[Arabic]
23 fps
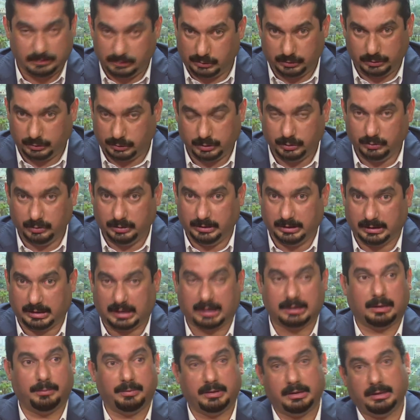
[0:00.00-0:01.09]
شنو اللي
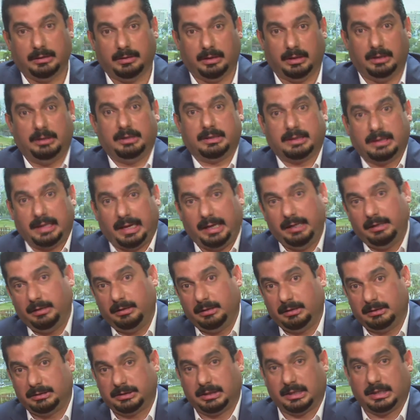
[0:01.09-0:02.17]
قدمت لي يطلع
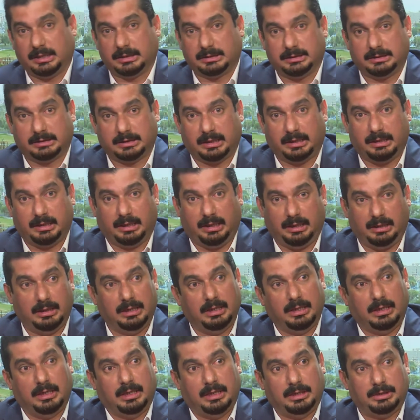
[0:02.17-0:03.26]
لي شخص يصيح
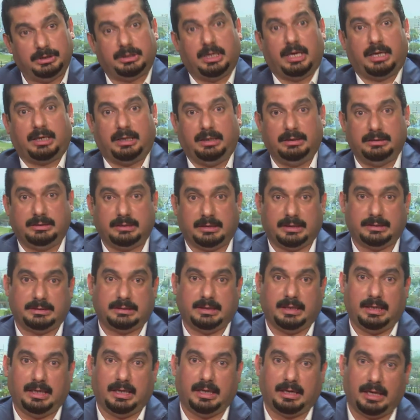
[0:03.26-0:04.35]
الشارع انت ترى
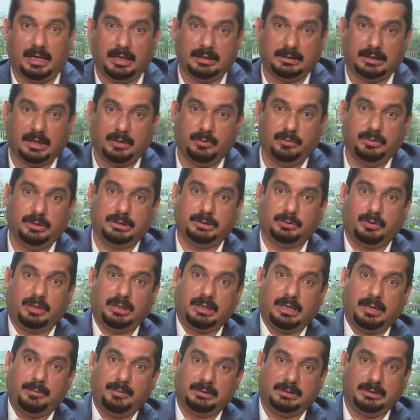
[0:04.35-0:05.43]
السيارات او النسوان
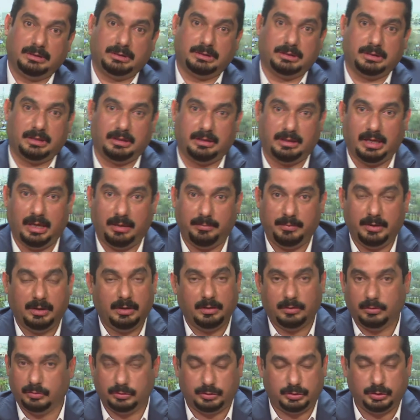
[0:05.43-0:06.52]
قامت تشتري ذهب
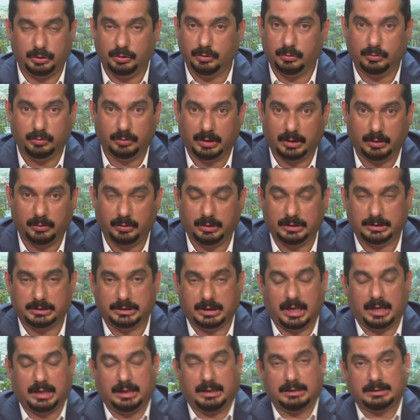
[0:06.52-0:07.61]
وشنو هو
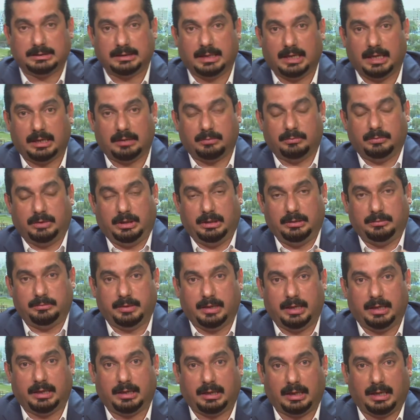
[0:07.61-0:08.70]
الشارع صار
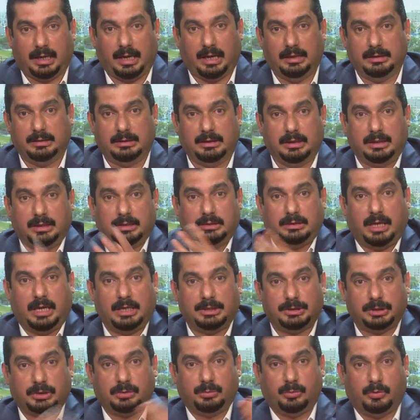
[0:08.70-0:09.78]
عباره عن
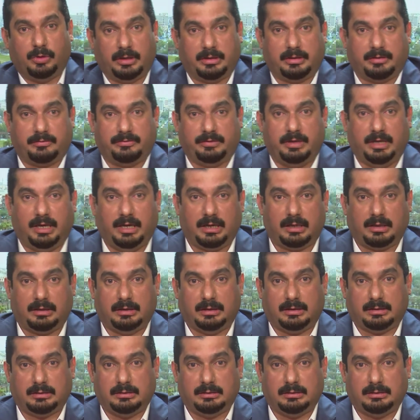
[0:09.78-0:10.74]
تاجر وموظف لا اكثر